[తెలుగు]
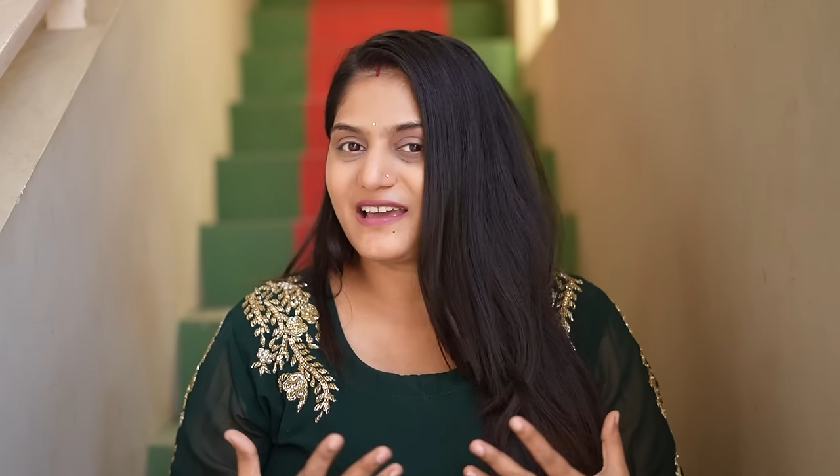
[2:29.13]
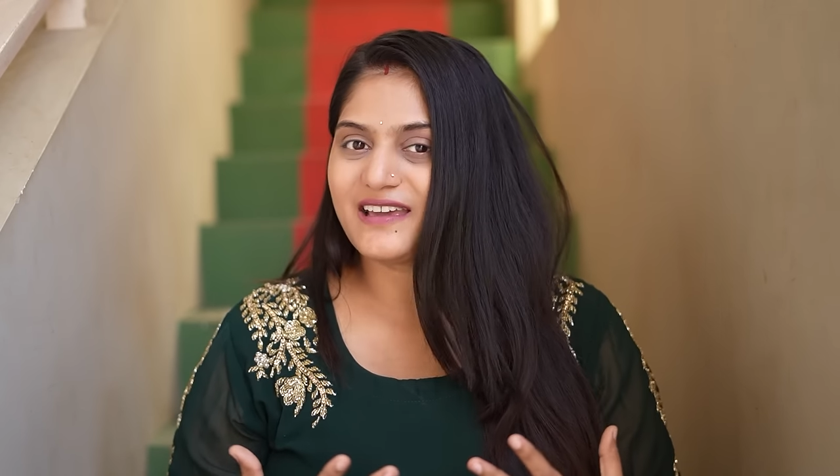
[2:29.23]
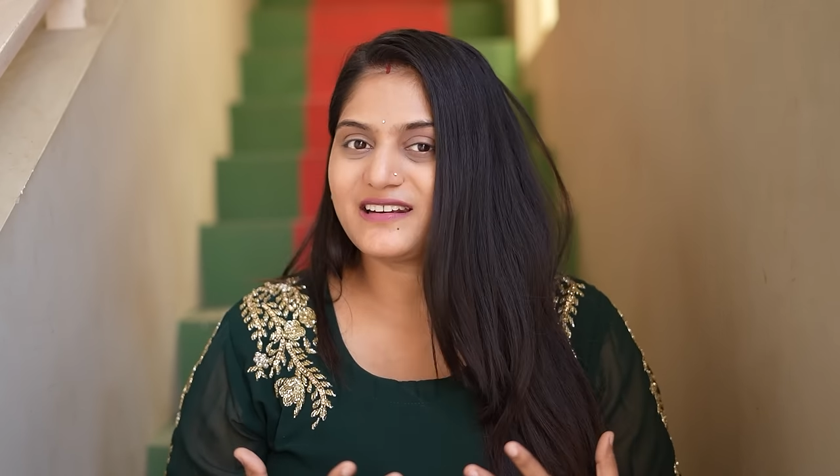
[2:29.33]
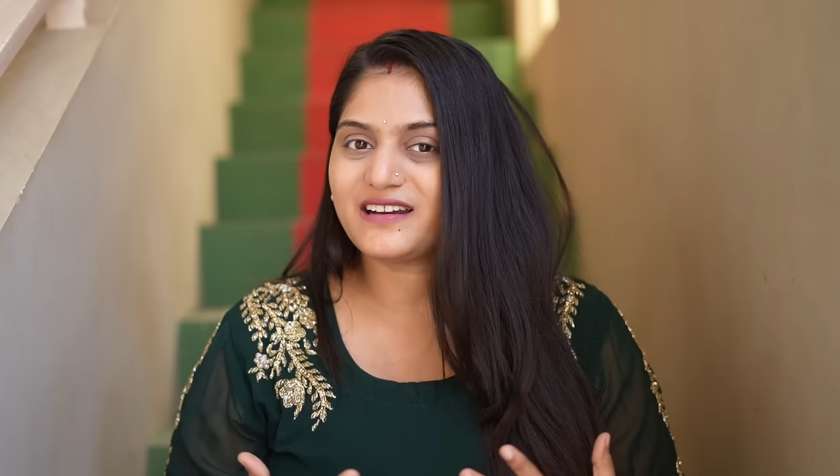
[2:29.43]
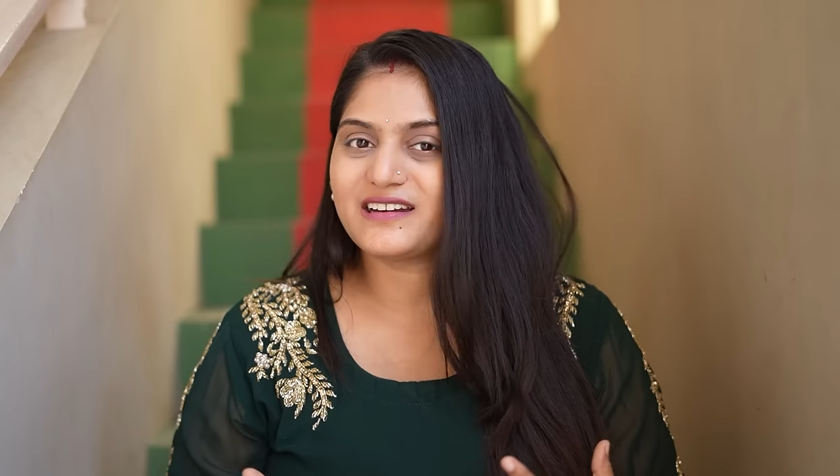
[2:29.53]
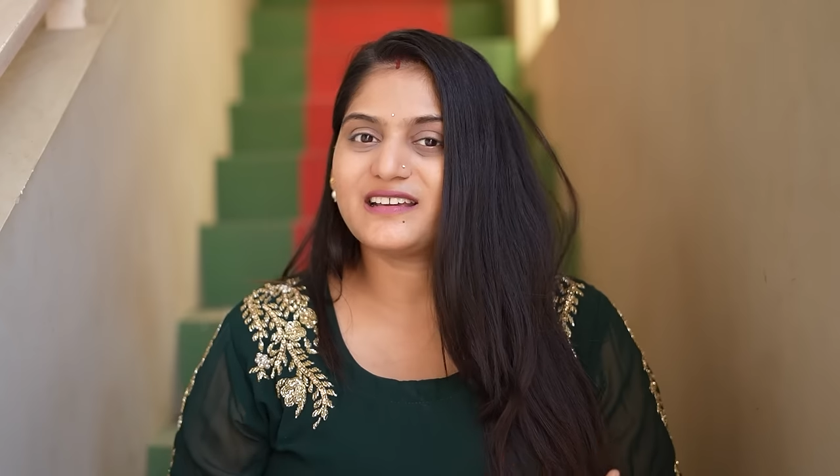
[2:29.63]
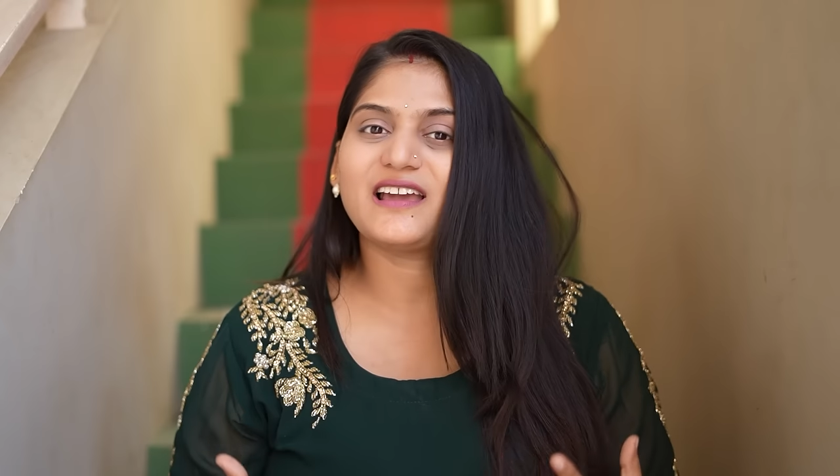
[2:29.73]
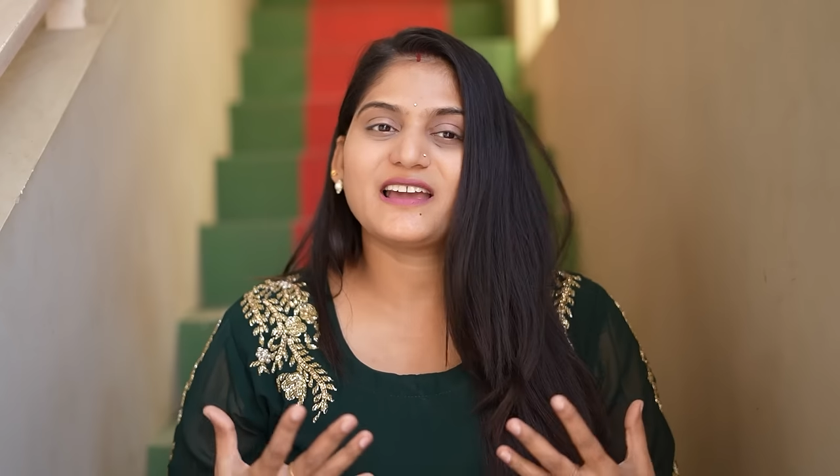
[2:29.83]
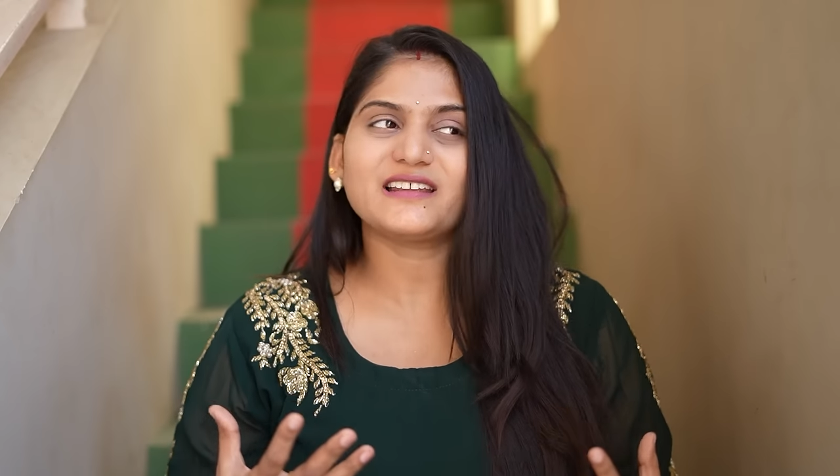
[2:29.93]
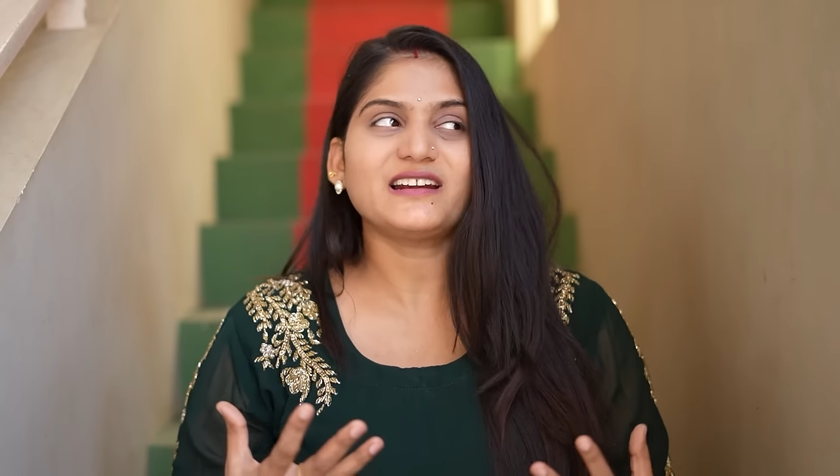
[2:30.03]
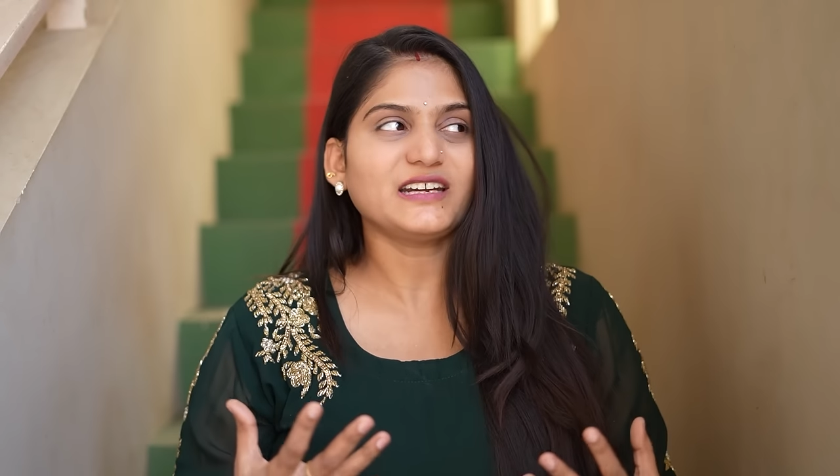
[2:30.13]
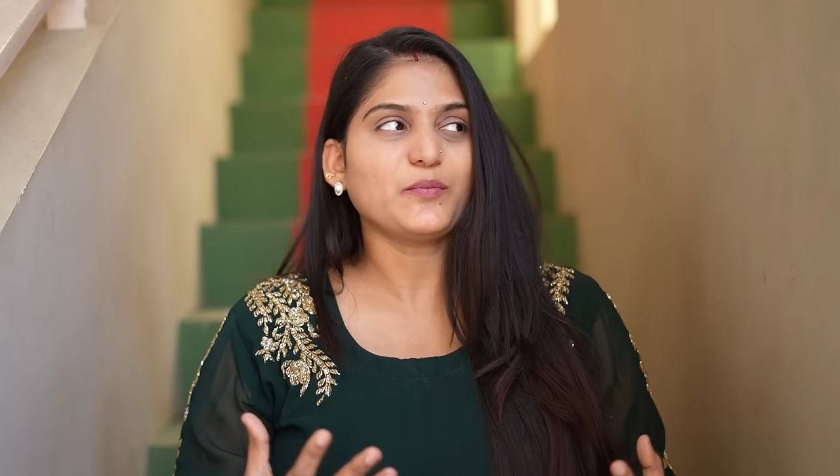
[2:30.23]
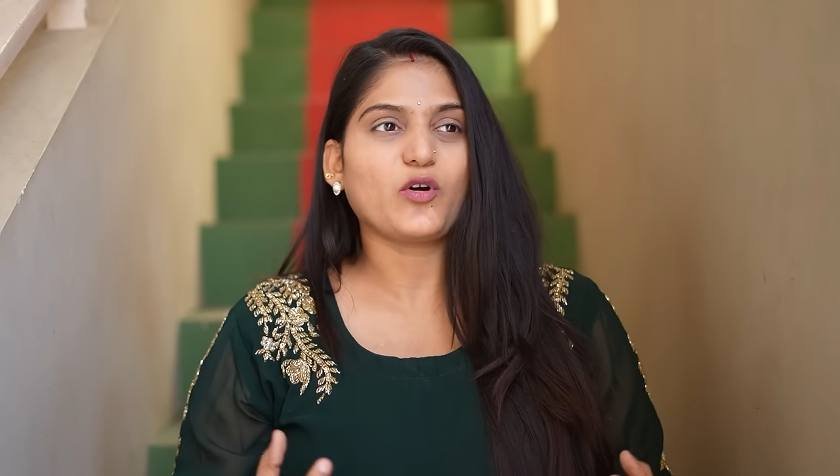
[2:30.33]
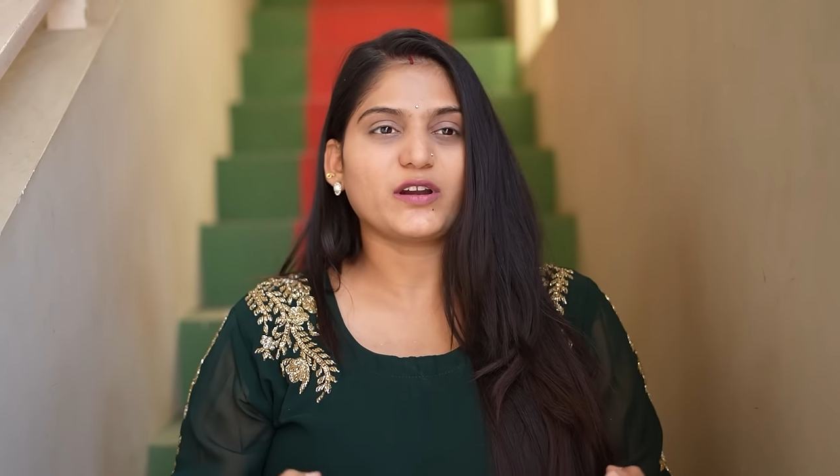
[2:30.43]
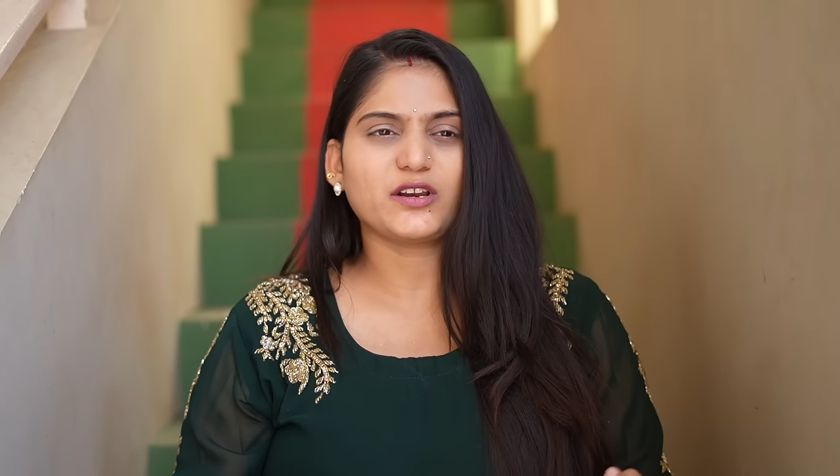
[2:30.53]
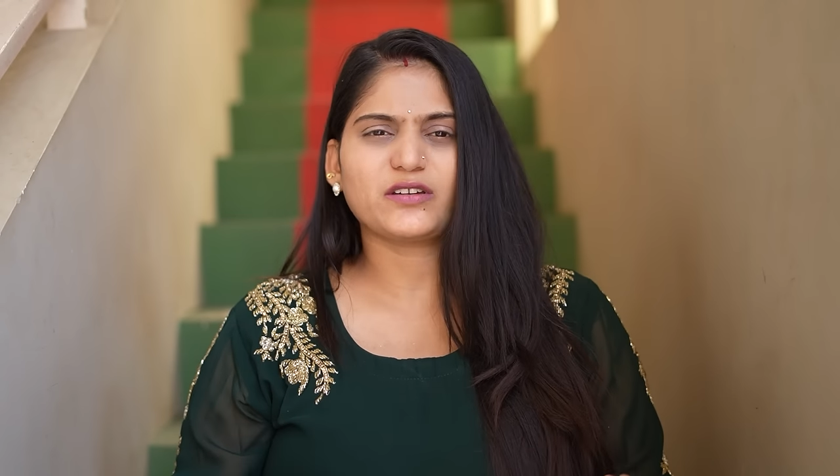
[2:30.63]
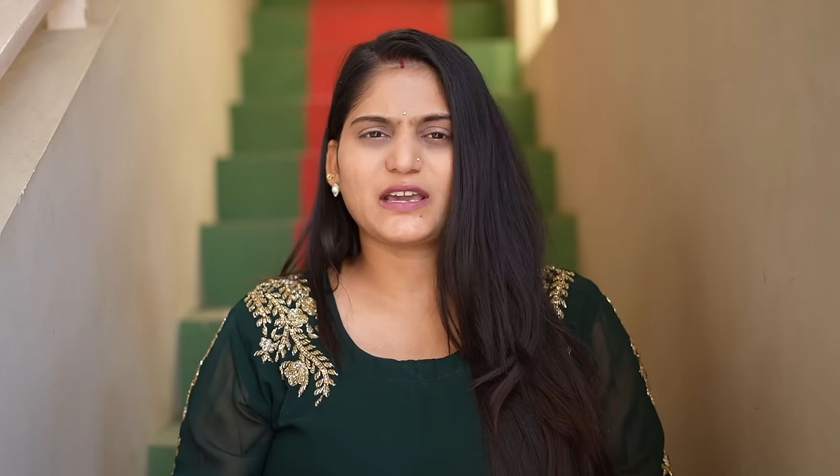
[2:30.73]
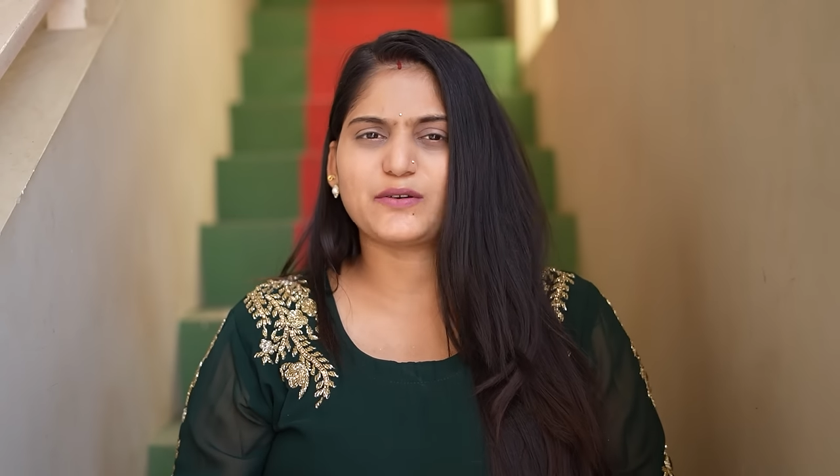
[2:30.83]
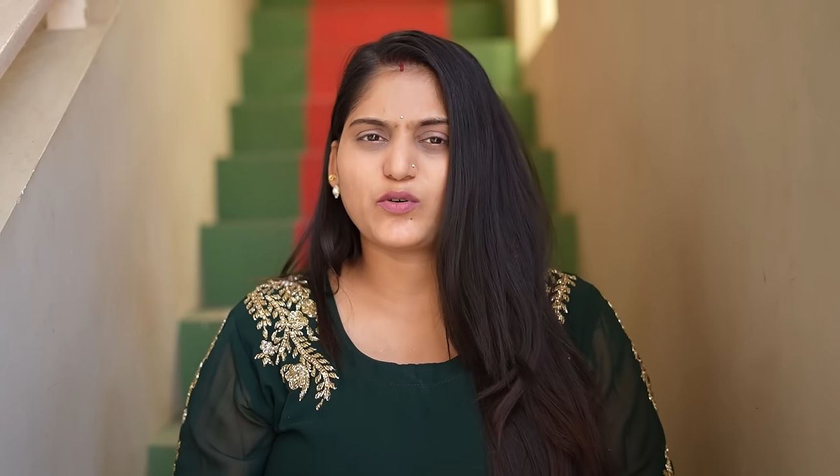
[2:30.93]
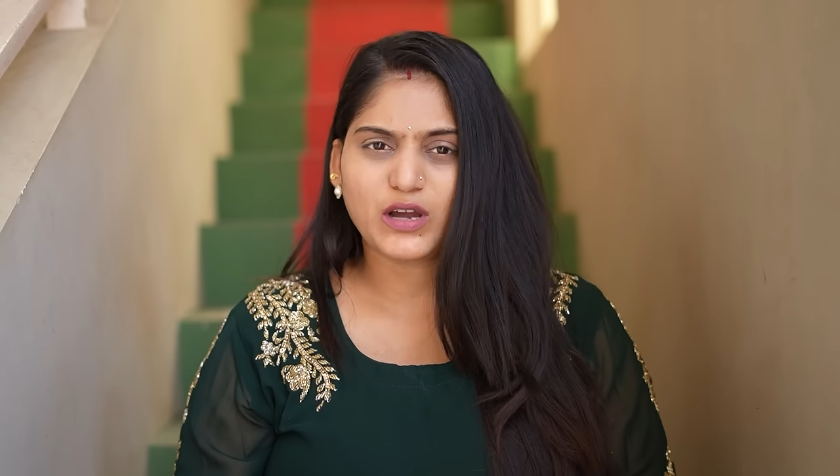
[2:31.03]
హెయిర్ అండి హెయిర్ అంటే బాడీలో
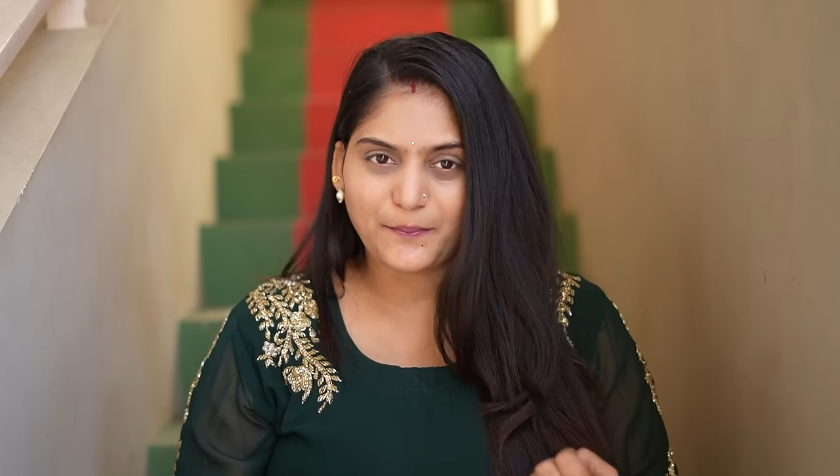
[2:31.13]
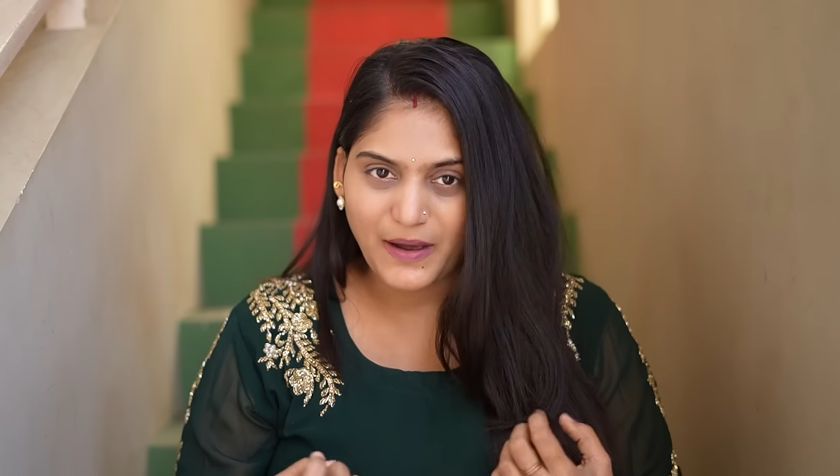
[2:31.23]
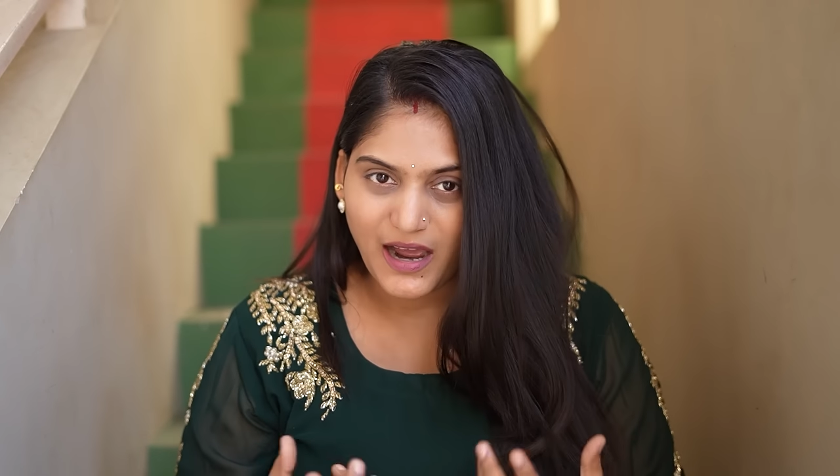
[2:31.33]
కేవలం ఒక